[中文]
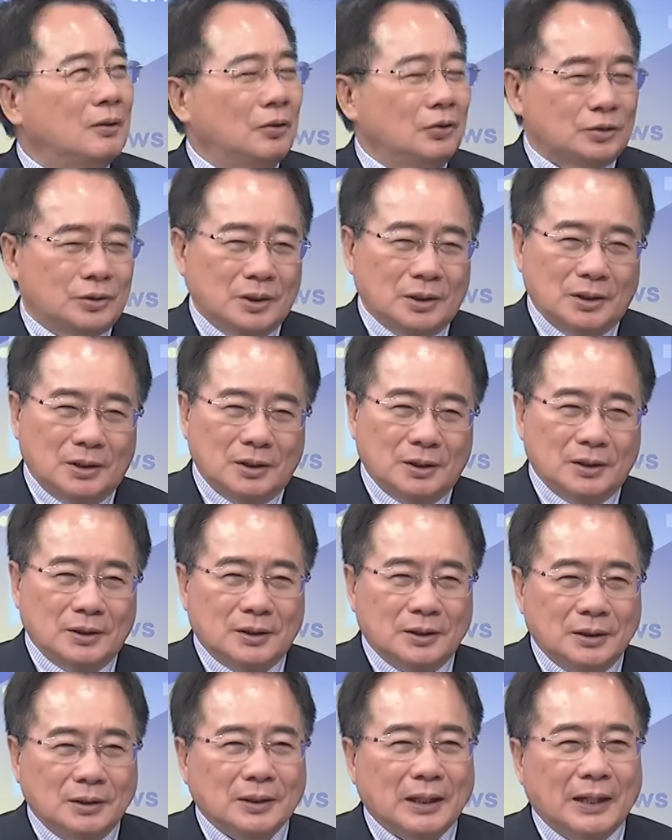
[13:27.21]
或者
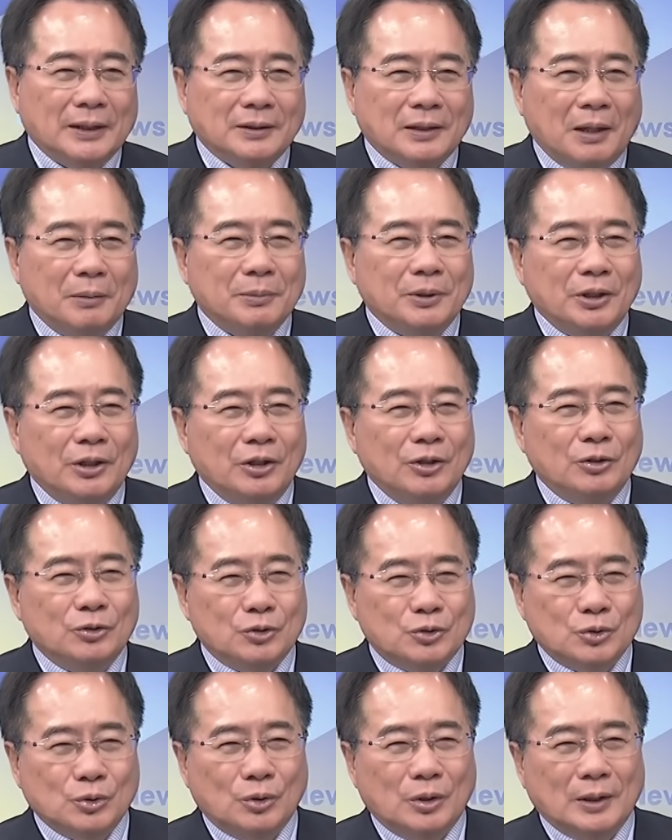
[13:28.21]
荷兰他们也有
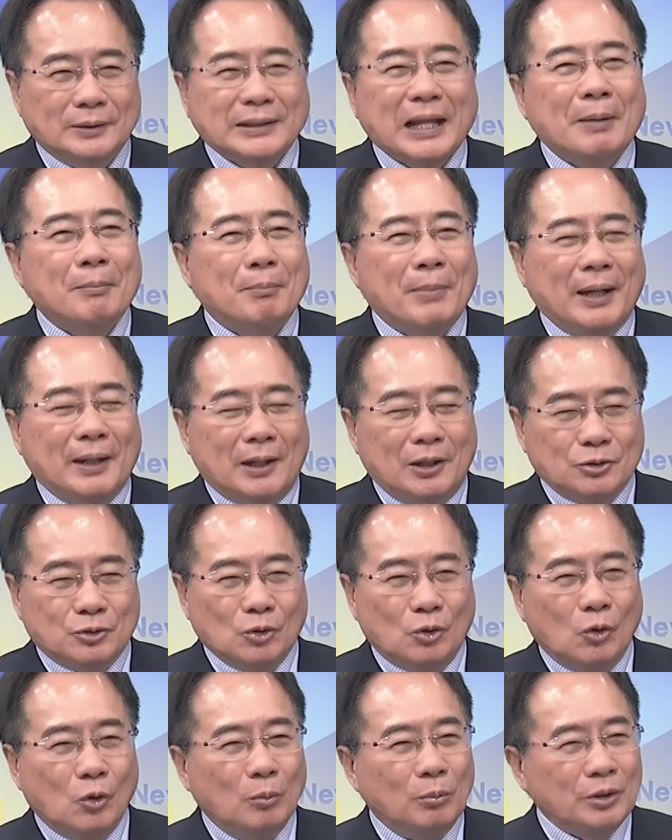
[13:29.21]
说，丹麦他
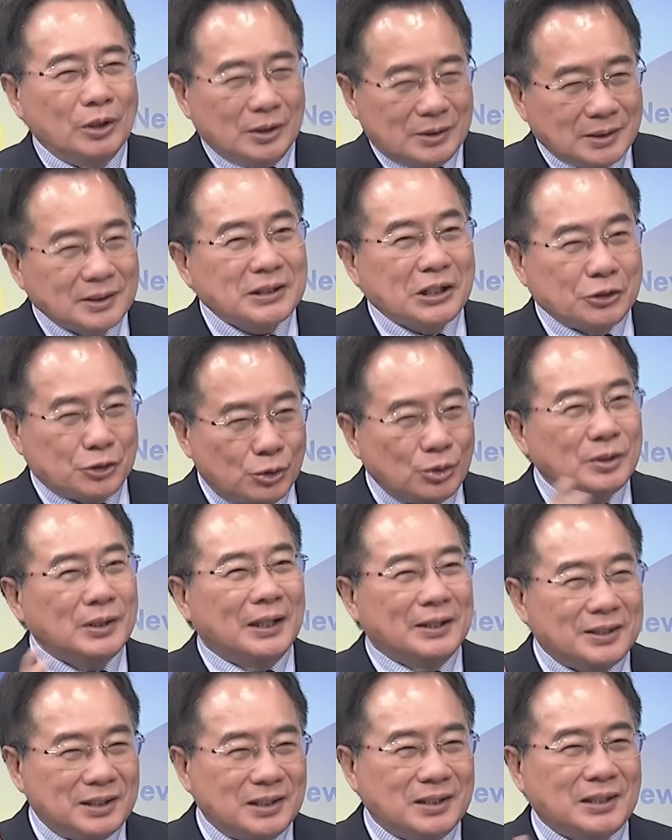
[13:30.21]
说我们也正在训
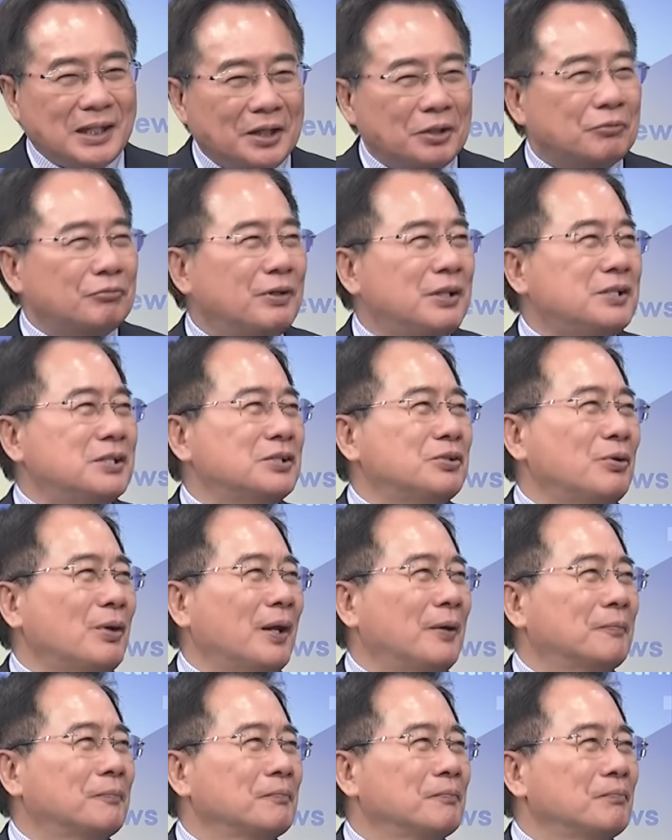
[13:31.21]
练其他的飞行
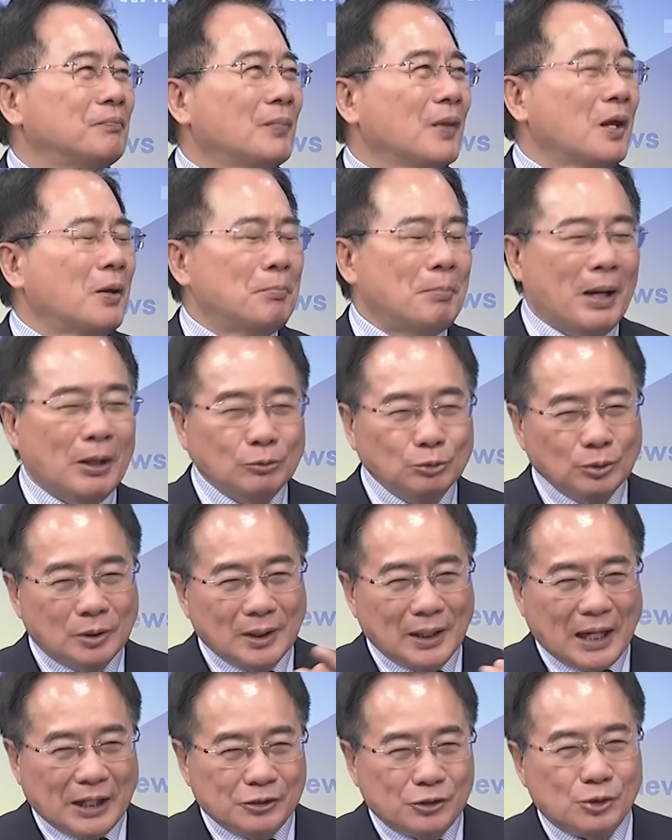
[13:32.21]
员，嗯，帮乌
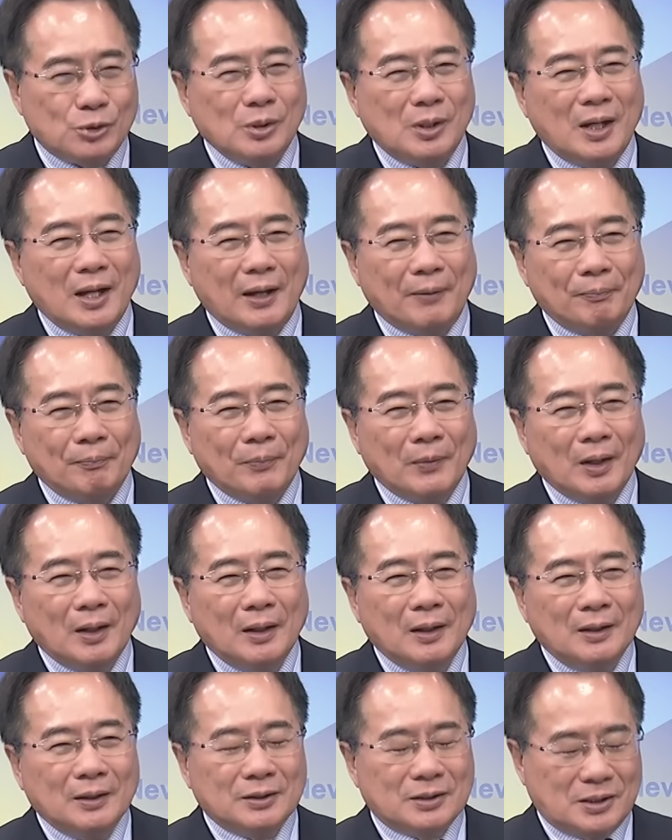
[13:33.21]
克兰训练，
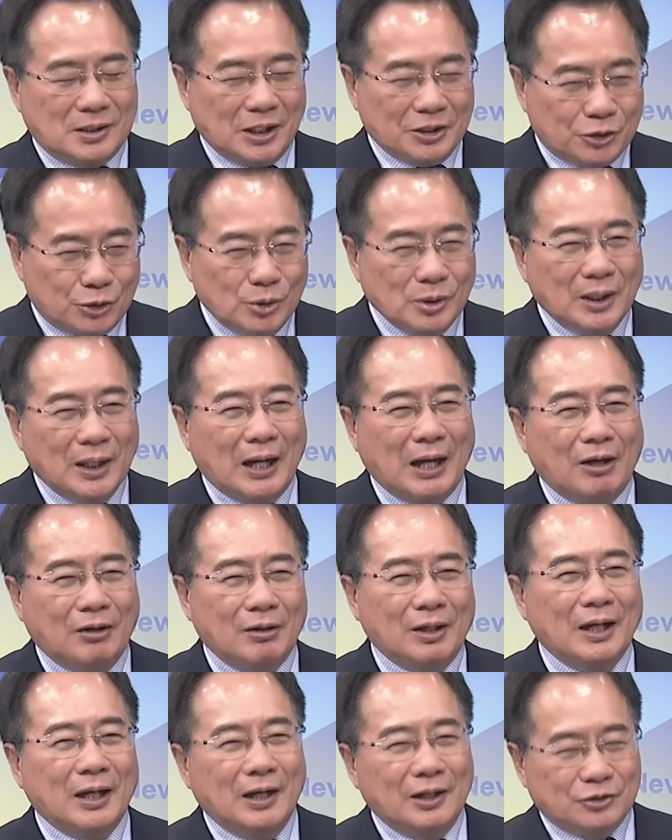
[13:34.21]
只要训练好
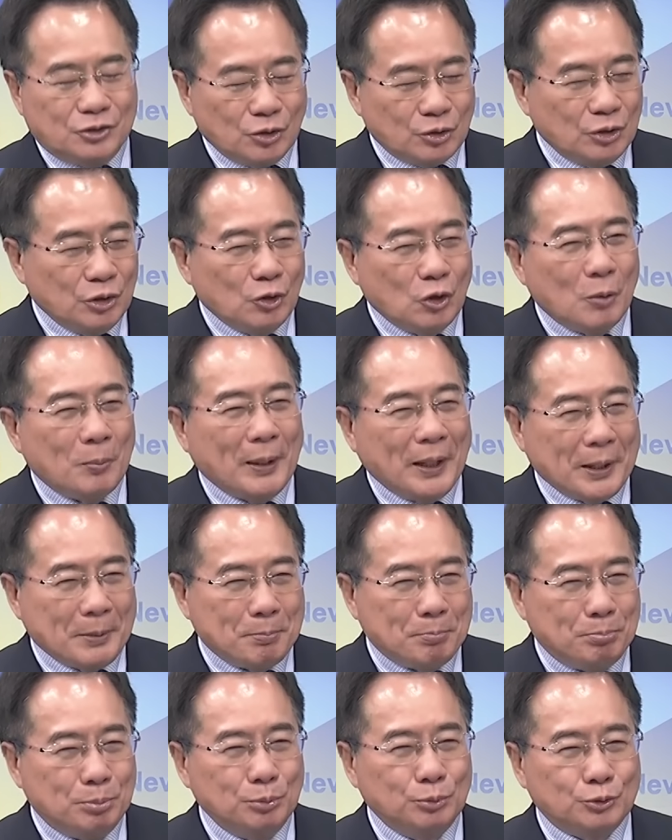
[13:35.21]
了就能够把你
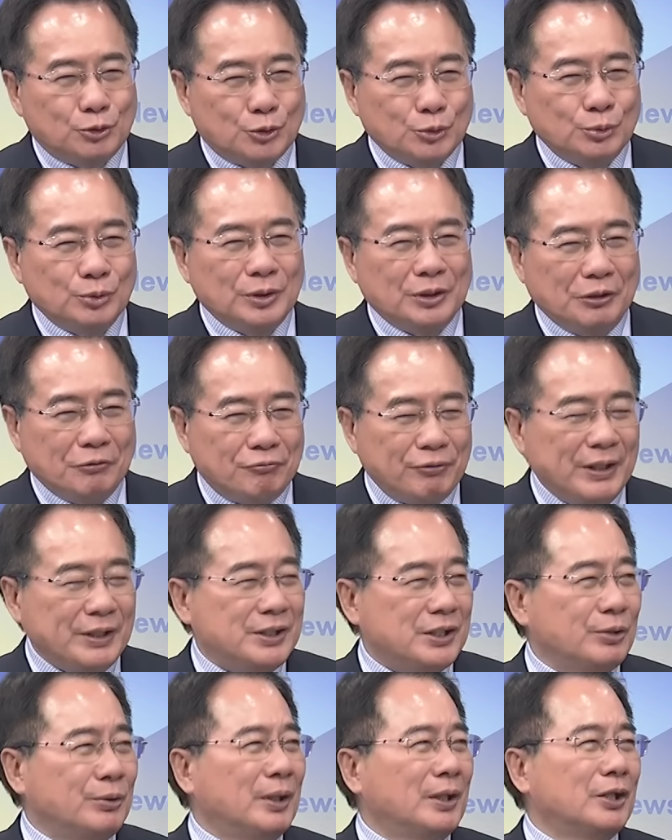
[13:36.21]
补足你飞
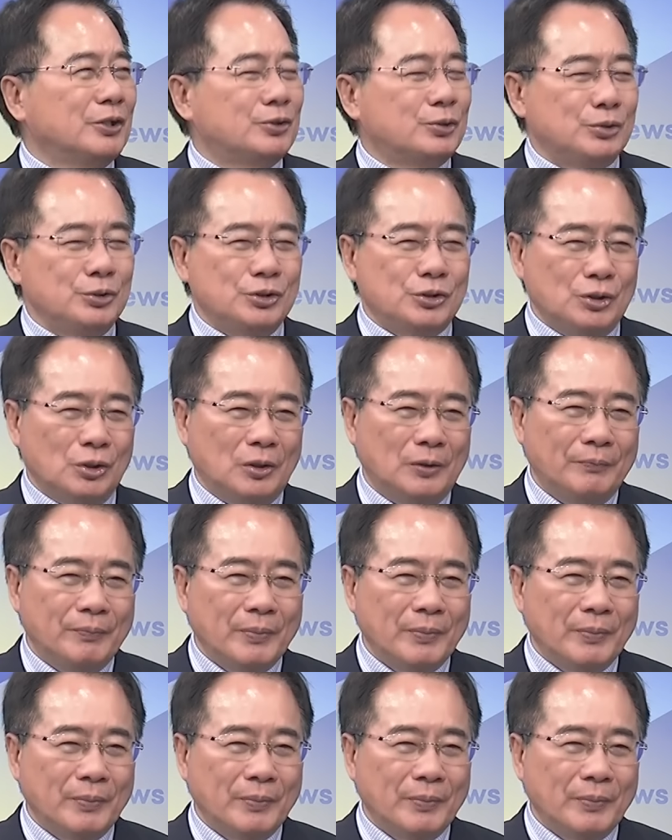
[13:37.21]
行员的需求。